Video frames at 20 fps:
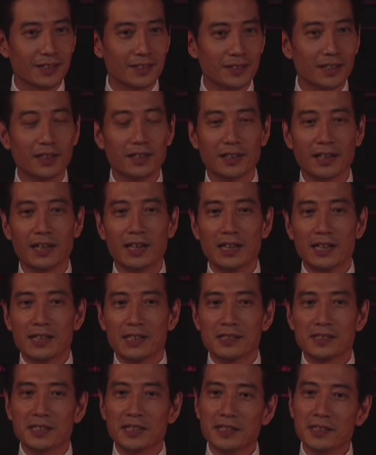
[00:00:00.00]
だから
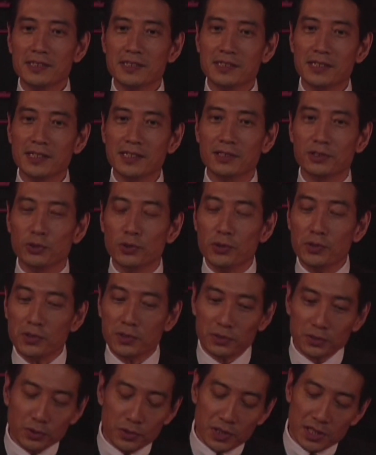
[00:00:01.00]
先生 ど
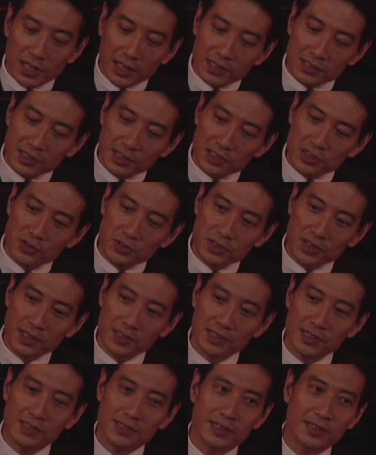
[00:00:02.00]
れだけ成長したら
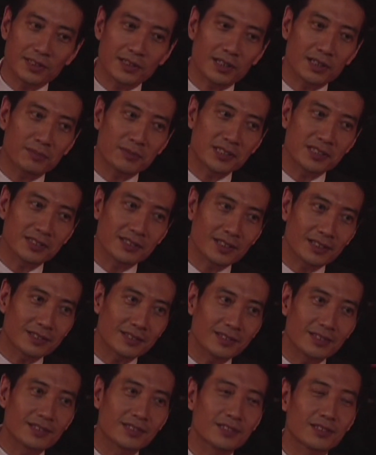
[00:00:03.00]
先生になれますかっ
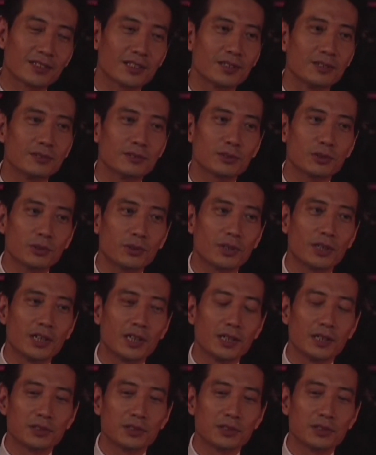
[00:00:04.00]
ていうと、